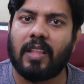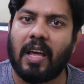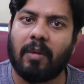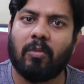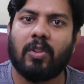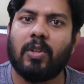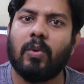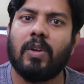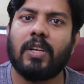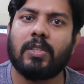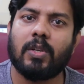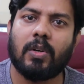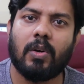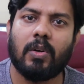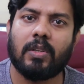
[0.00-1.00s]
তার মধ্যে
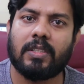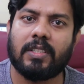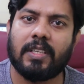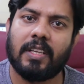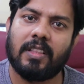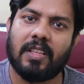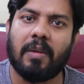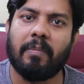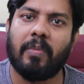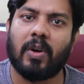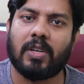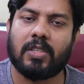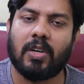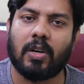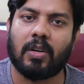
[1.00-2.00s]
উল্লেখযোগ্য হচ্ছে থিম
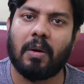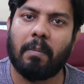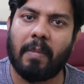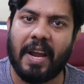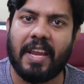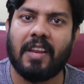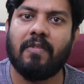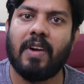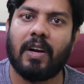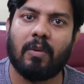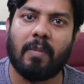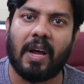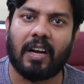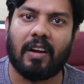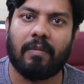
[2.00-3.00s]
ফরেস্ট ডট কম বা
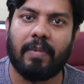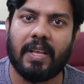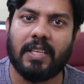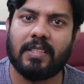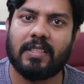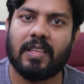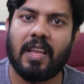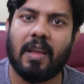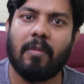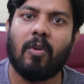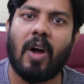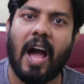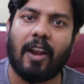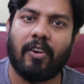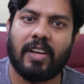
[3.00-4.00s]
ইনভার্টো মার্কেট প্লেস
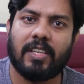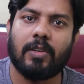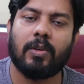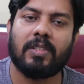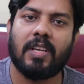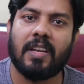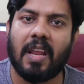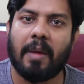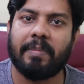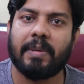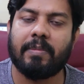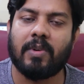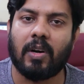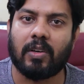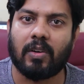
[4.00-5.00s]
এবং আরও একটি হচ্ছে
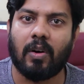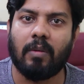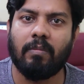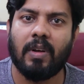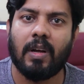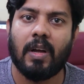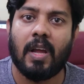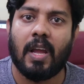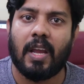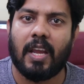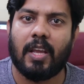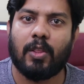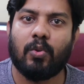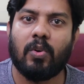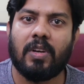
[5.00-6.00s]
নেমচিপ ডট কম
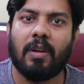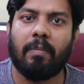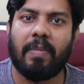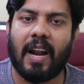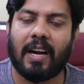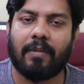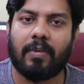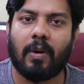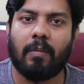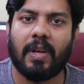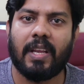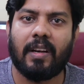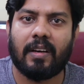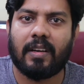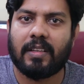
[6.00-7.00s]
এই দুইটি
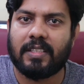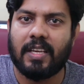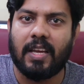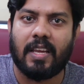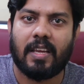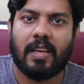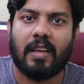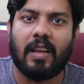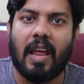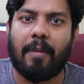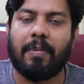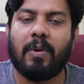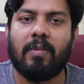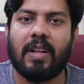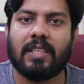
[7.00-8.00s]
প্ল্যাটফর্মের যেই
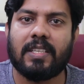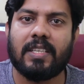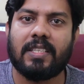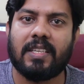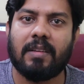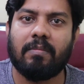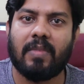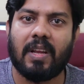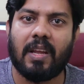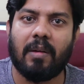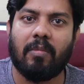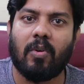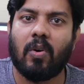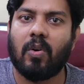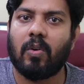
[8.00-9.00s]
অ্যাপ্রুভাল সিস্টেম
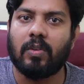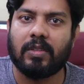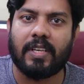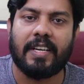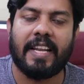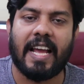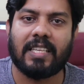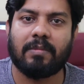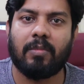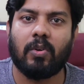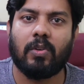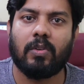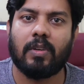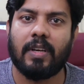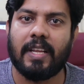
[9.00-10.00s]
এবং যে
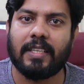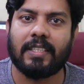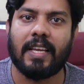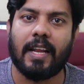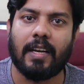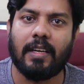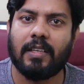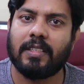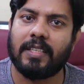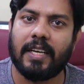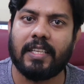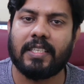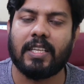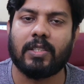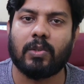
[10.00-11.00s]
ড্যাশবোর্ড লিঙ্ক শেয়ারের
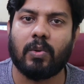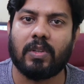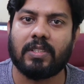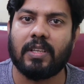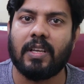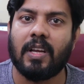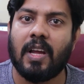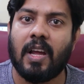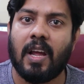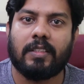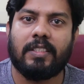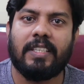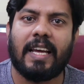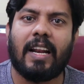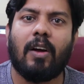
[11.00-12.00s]
সেটি চেঞ্জ করেছে
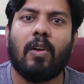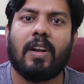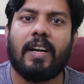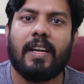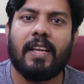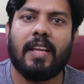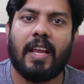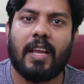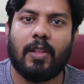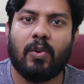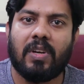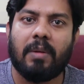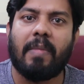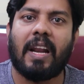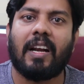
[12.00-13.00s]
যারা অলরেডি এই
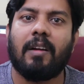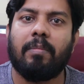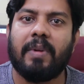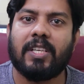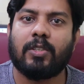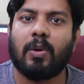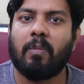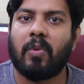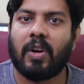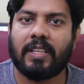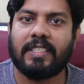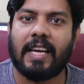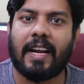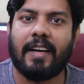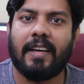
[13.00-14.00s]
দুইটি মার্কেট প্লেস
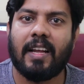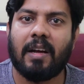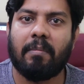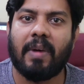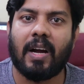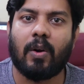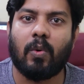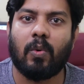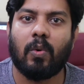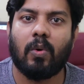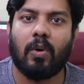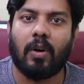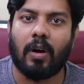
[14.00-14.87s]
সম্পর্কে জানেন না বা কোনো